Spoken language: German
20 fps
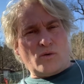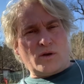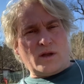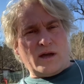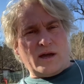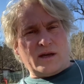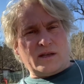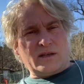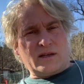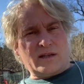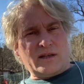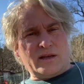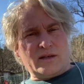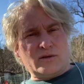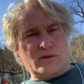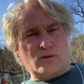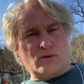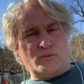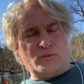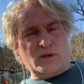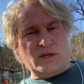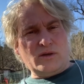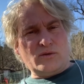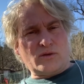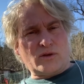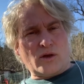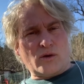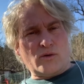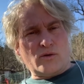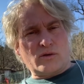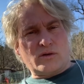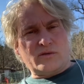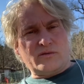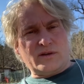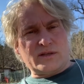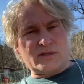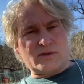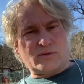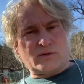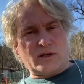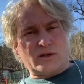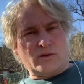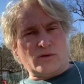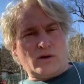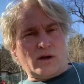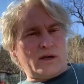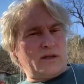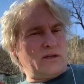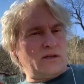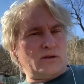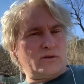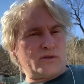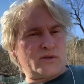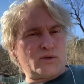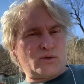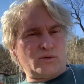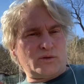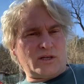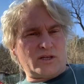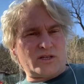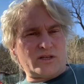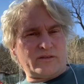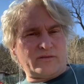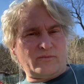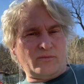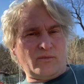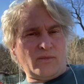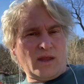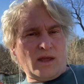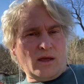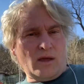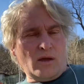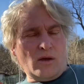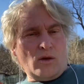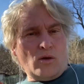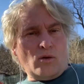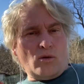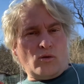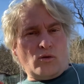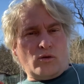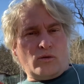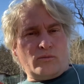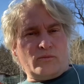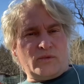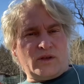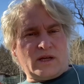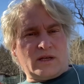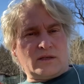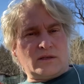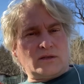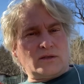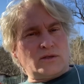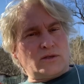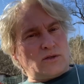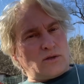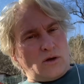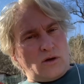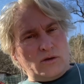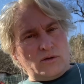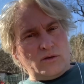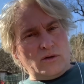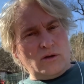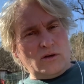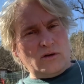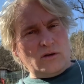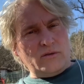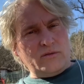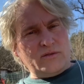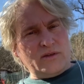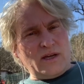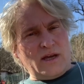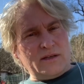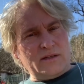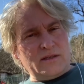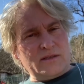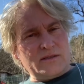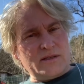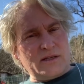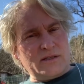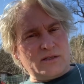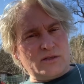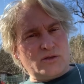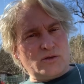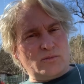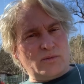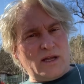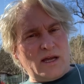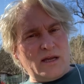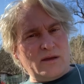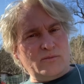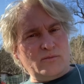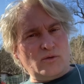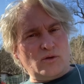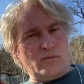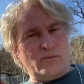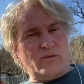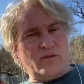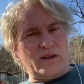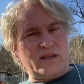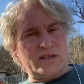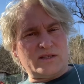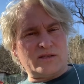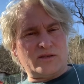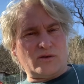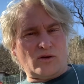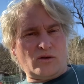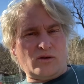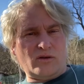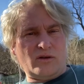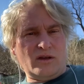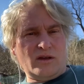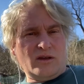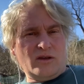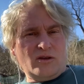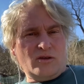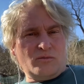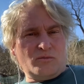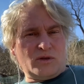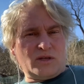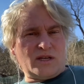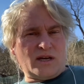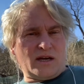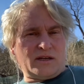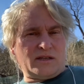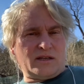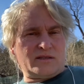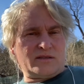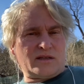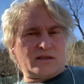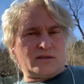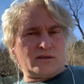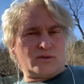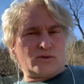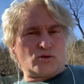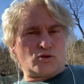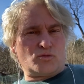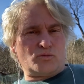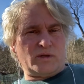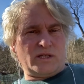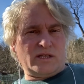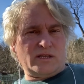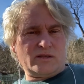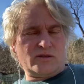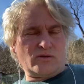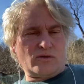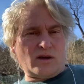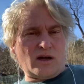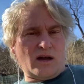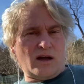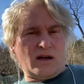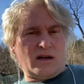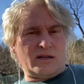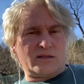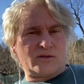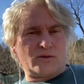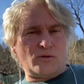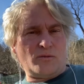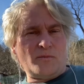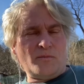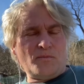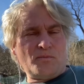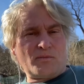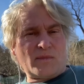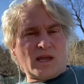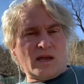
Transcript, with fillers: oder eine kleine Kopie oder irgendwas oder noch eine Illusion erschaffen, um dann doch noch auf der anderen Seite zu bleiben, um vielleicht doch mit der anderen Seite zu spielen sogar. Also